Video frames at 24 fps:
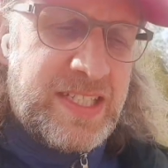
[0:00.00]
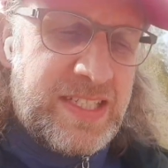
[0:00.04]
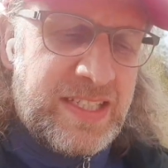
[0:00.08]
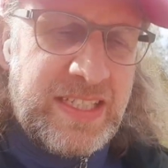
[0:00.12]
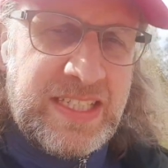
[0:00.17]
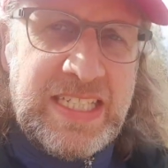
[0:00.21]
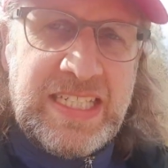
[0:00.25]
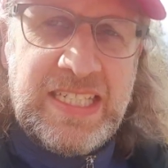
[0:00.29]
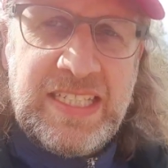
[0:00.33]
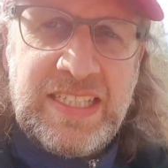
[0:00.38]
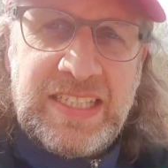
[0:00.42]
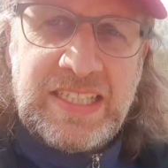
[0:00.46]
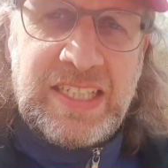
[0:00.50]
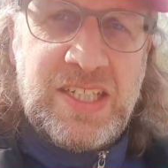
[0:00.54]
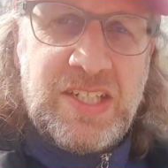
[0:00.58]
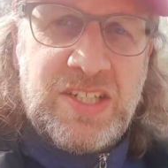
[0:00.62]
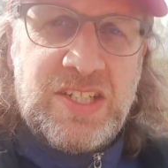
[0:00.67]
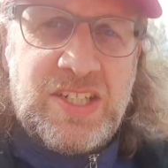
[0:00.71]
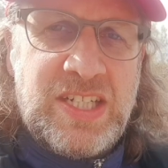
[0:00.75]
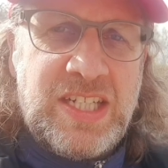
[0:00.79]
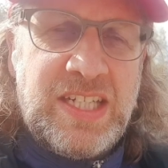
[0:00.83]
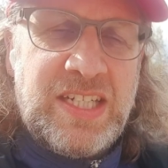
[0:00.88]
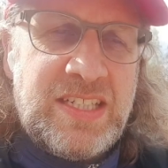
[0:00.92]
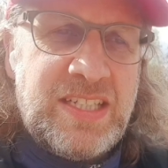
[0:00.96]
nicht drin
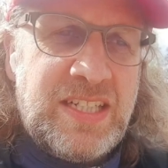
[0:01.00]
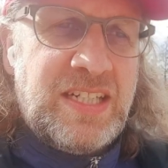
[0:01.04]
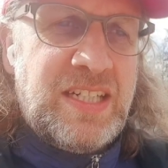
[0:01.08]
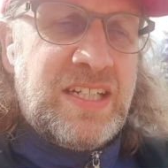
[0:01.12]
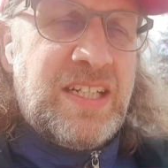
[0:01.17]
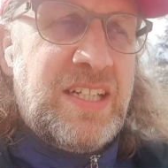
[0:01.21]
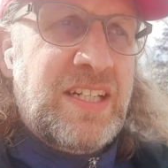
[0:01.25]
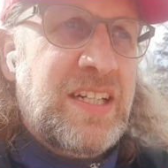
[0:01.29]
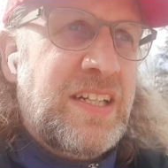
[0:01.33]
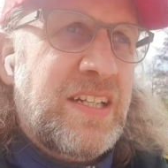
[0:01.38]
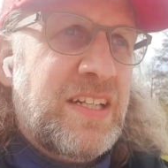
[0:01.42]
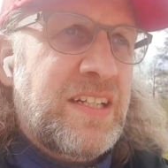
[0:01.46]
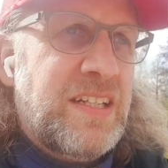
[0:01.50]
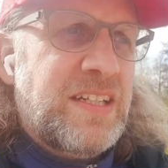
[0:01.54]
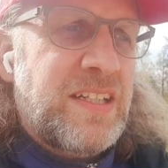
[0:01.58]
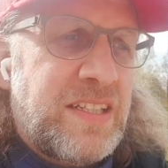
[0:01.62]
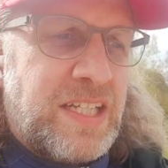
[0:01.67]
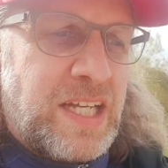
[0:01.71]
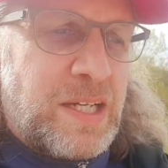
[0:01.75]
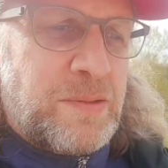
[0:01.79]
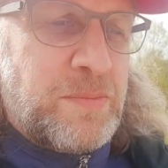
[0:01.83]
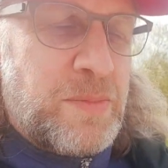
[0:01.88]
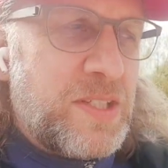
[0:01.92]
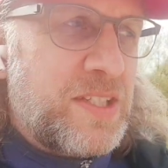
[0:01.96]
steht,
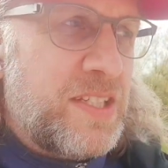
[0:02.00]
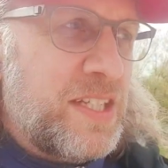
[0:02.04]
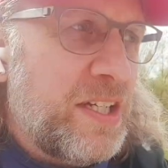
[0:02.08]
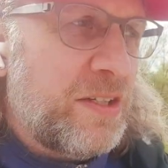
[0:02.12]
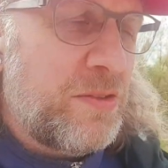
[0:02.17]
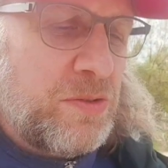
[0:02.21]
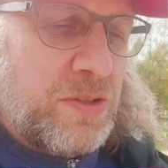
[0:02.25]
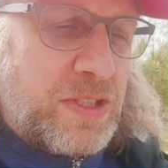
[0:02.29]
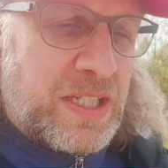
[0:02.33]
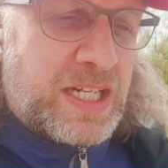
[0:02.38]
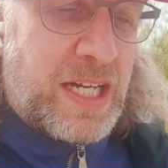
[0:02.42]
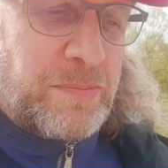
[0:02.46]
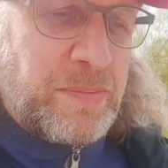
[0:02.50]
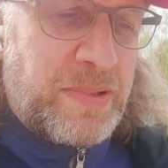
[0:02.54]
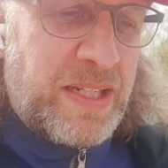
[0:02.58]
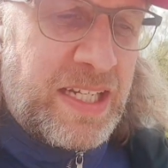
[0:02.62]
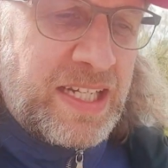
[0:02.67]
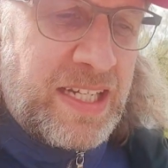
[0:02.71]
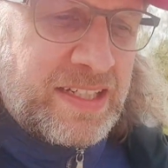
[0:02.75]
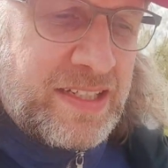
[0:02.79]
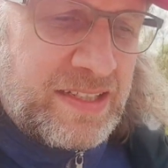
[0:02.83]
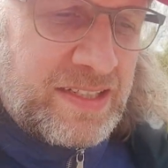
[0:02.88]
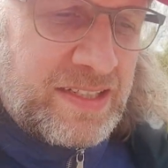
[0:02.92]
kann man sehr gut ableiten,